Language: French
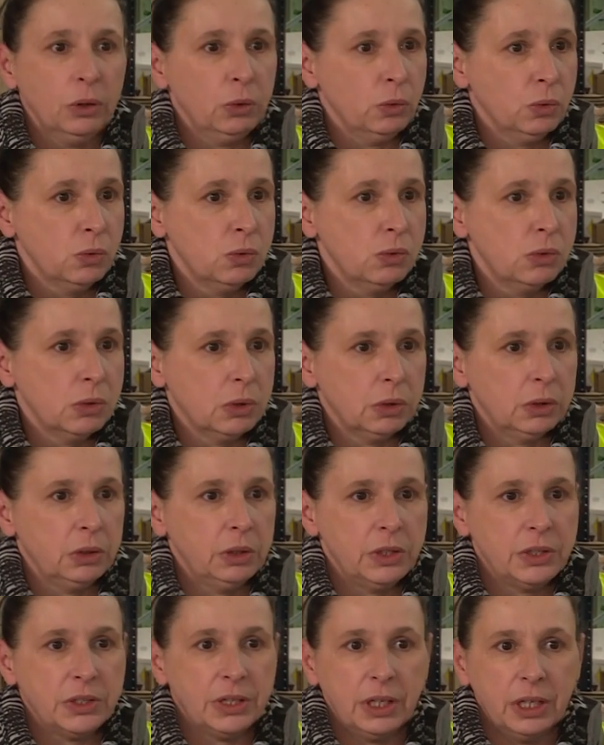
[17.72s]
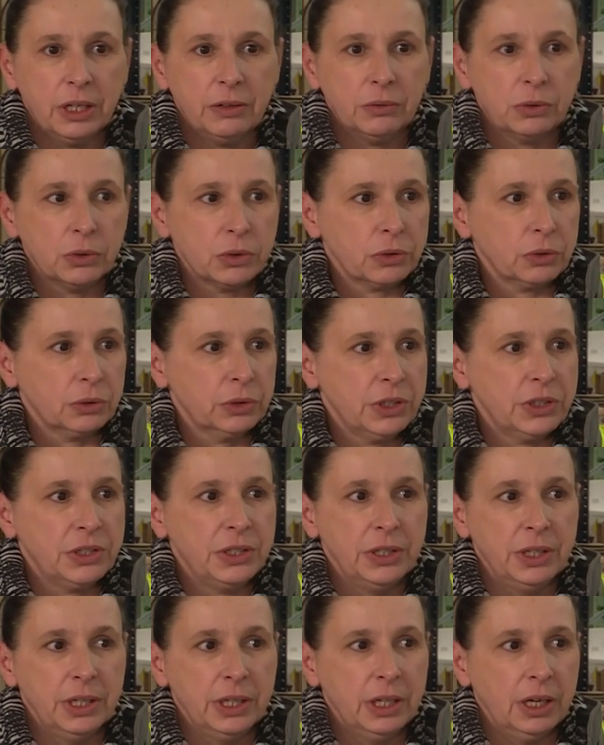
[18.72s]
où euh, les élèves sont
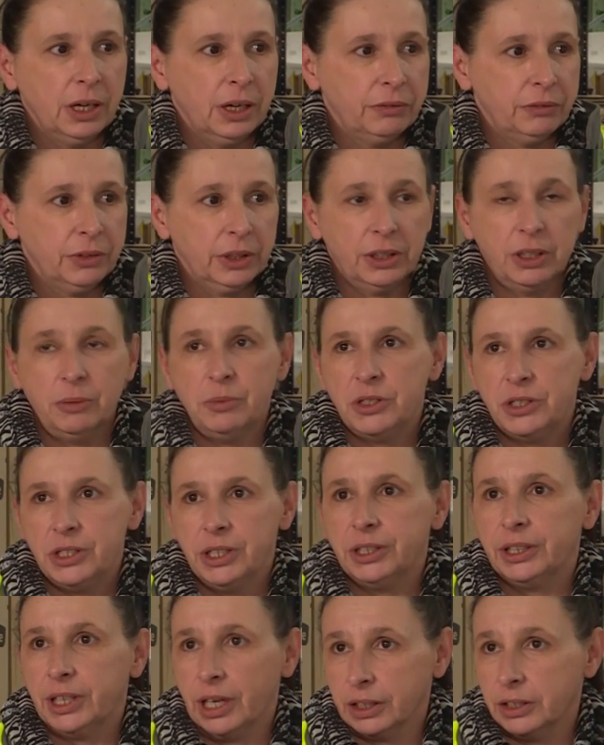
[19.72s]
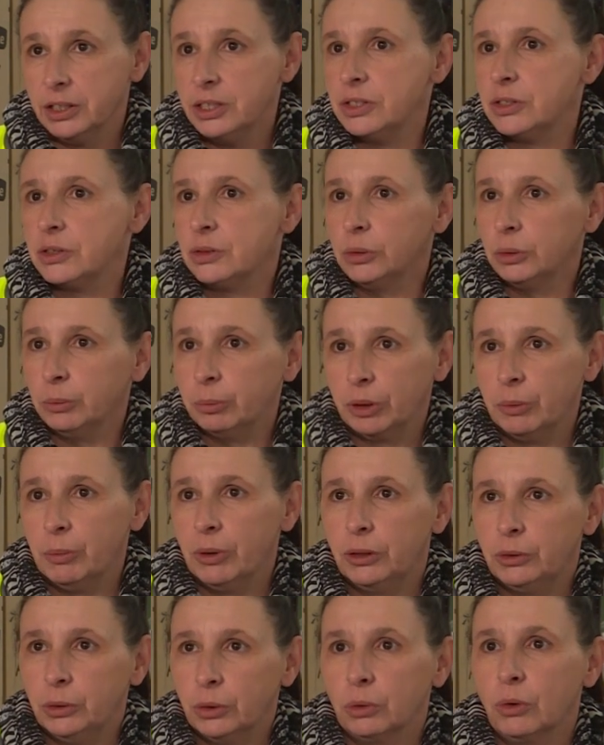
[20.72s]
destinés à faire des métiers de cariste, de
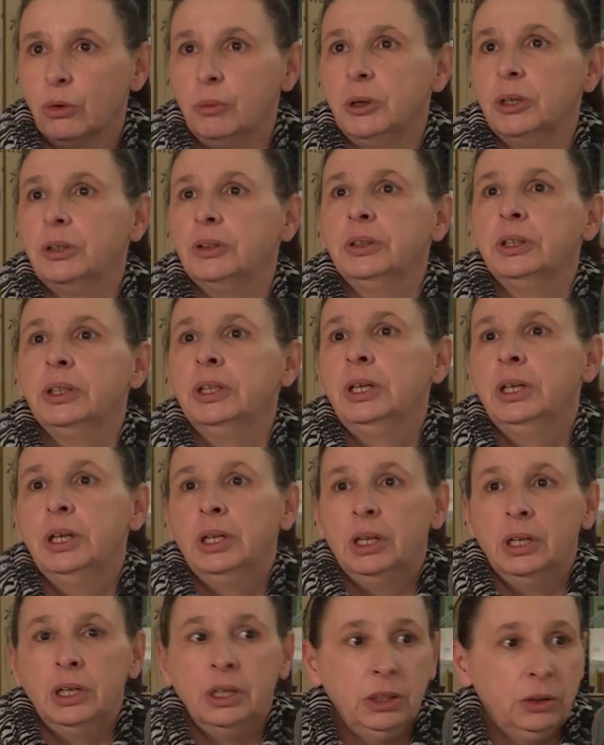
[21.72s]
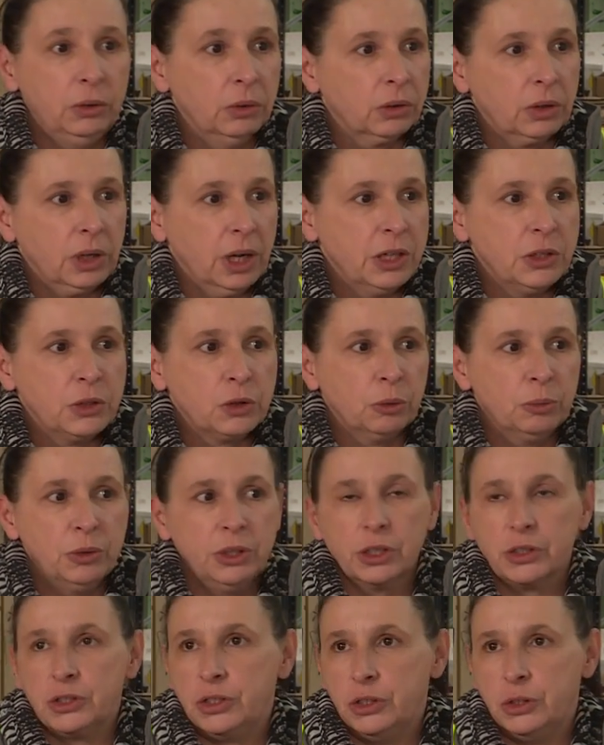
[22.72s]
préparateur de commandes. Et donc là, ils sont
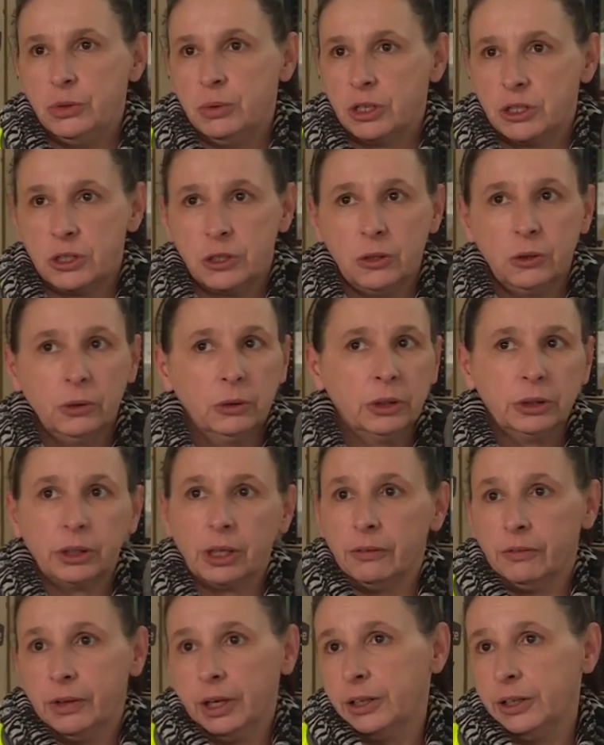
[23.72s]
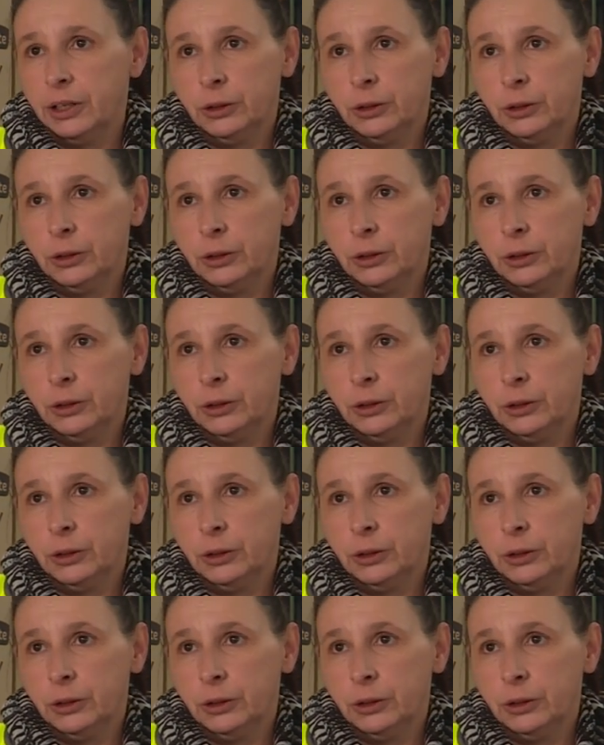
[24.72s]
mis en situation à travers un